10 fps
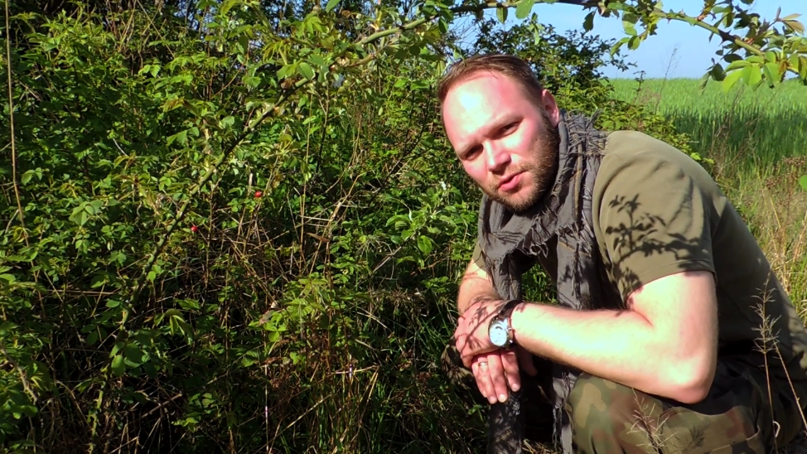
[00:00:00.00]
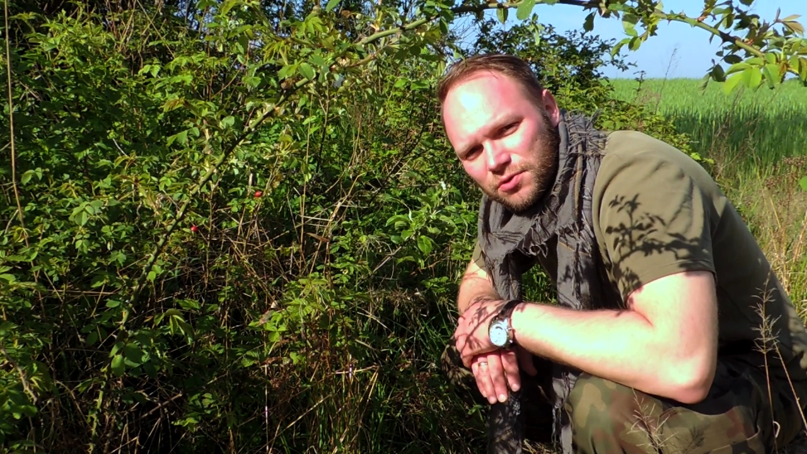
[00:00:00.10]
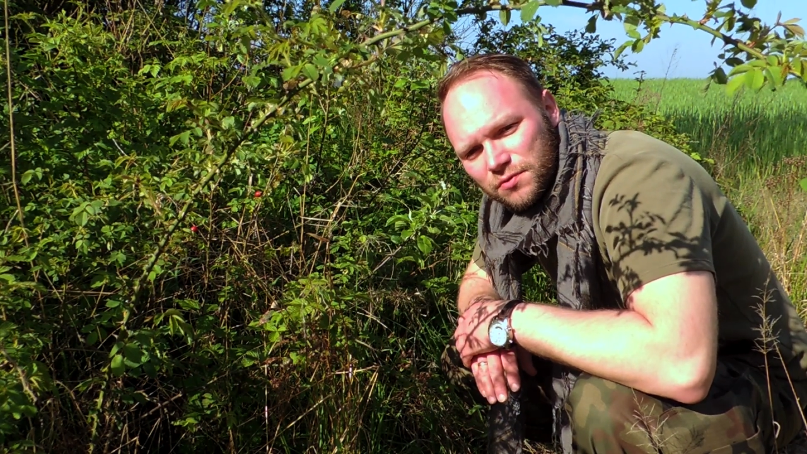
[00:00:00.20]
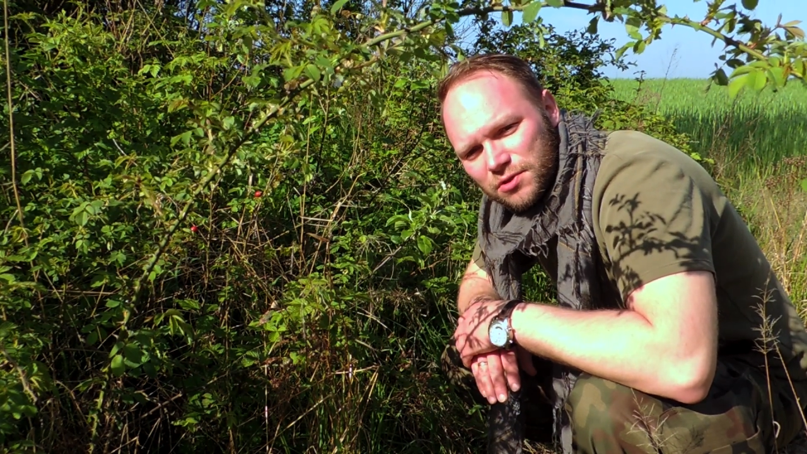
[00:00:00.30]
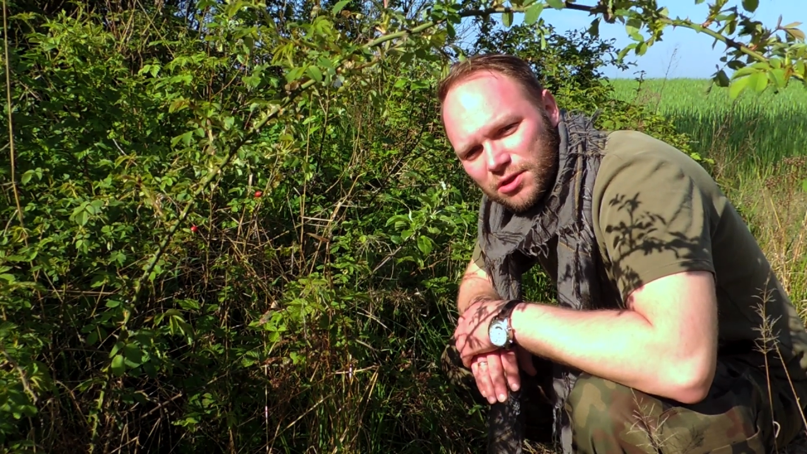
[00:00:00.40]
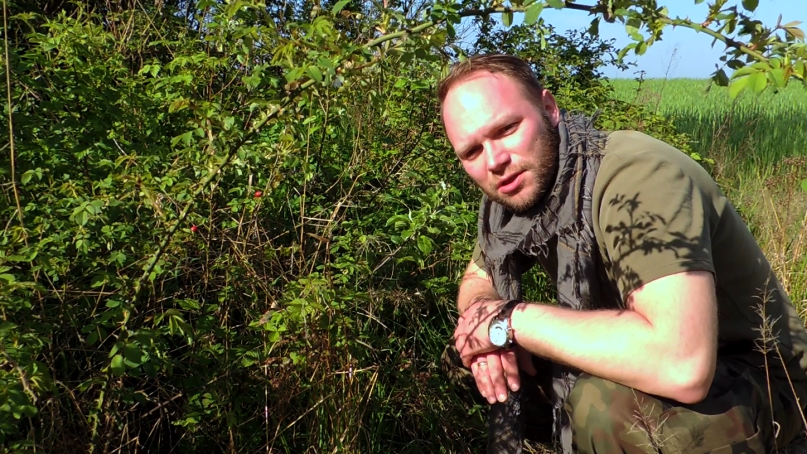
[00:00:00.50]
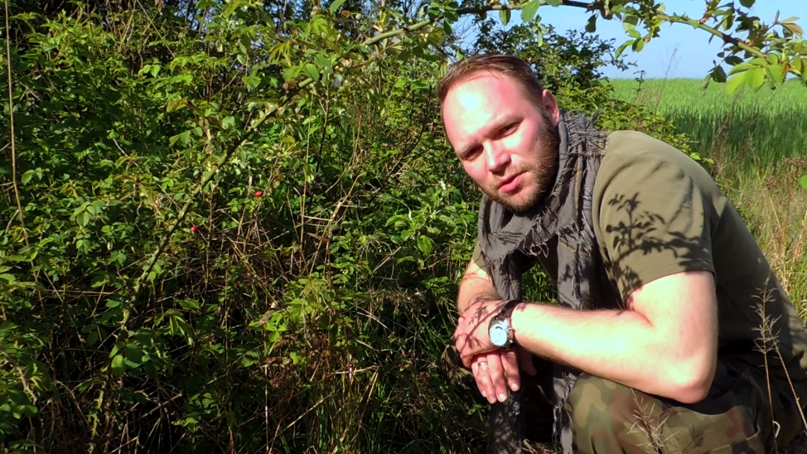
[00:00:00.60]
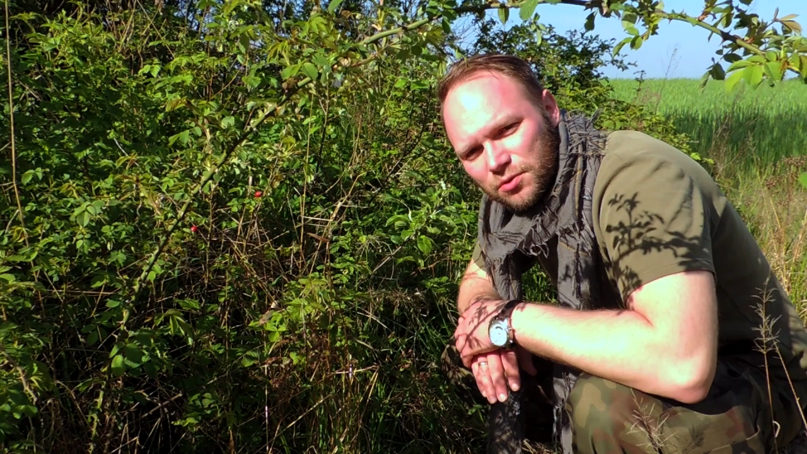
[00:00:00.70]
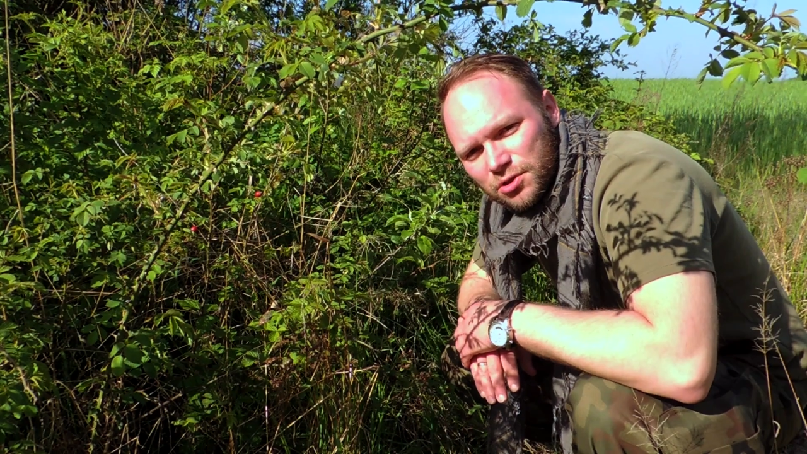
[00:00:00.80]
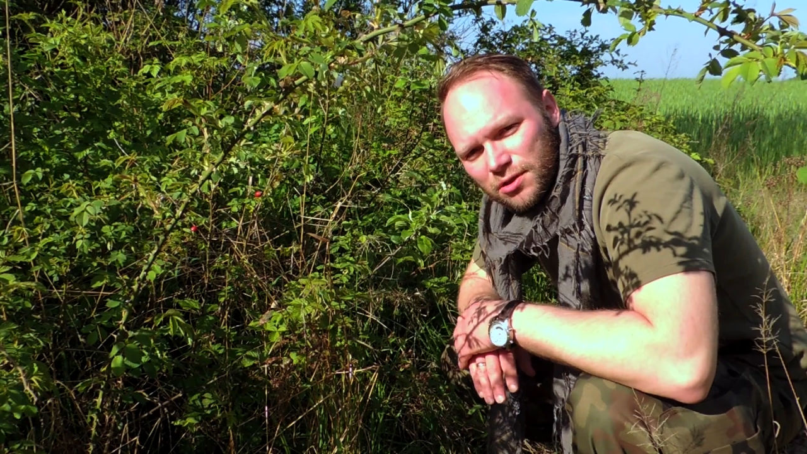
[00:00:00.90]
owoców
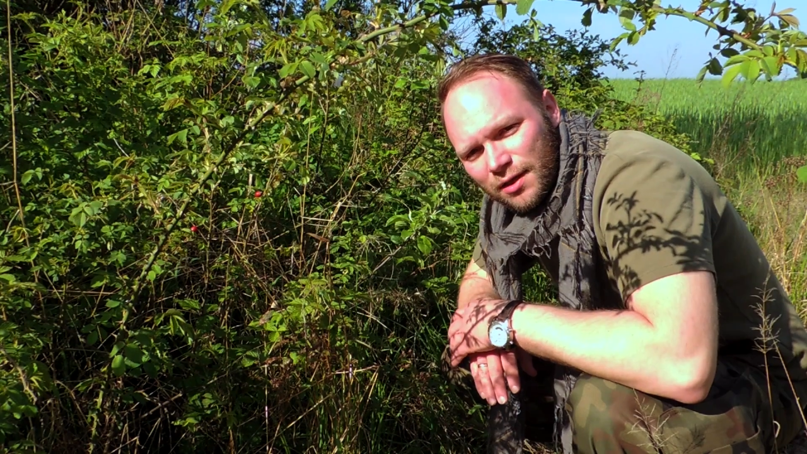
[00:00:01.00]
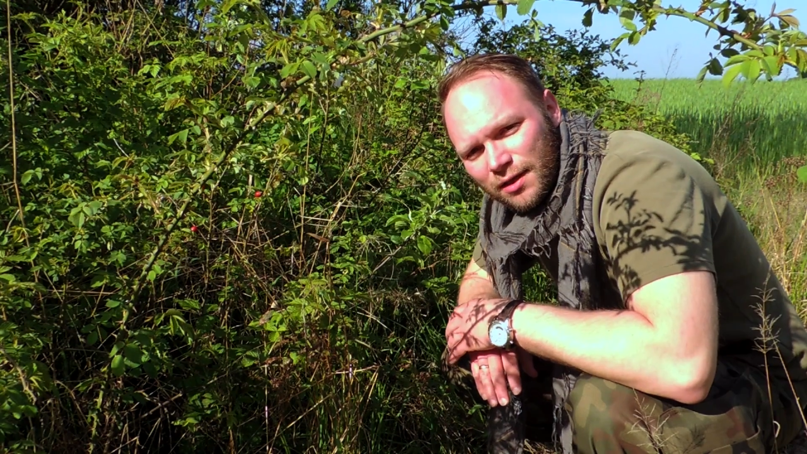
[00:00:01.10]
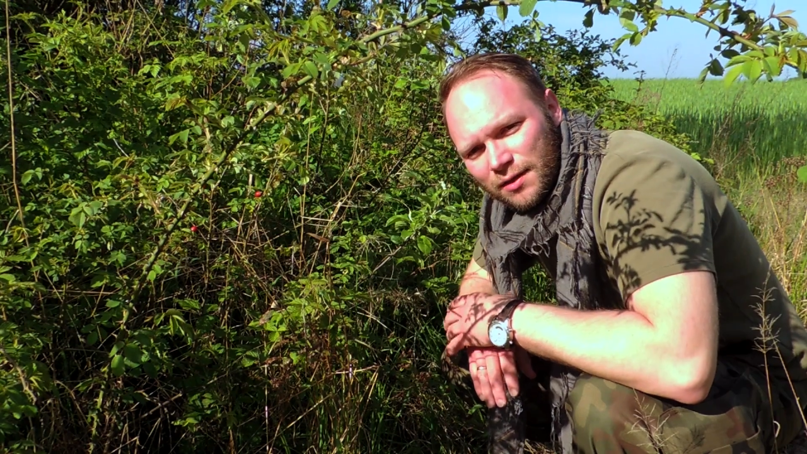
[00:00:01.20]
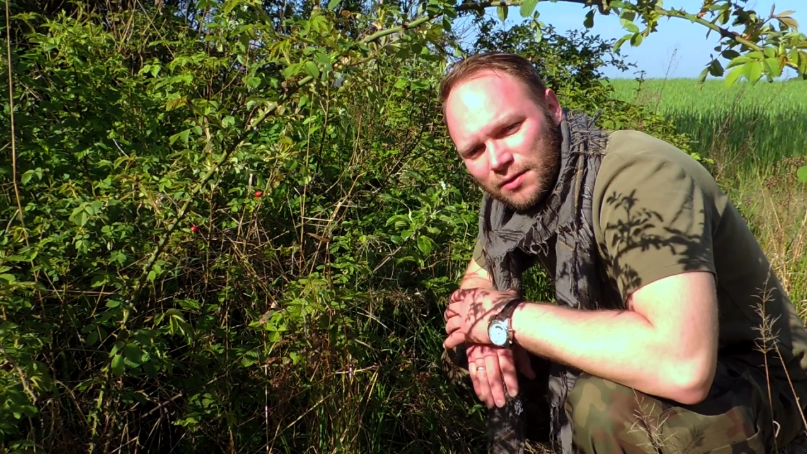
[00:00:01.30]
dzikiej róży,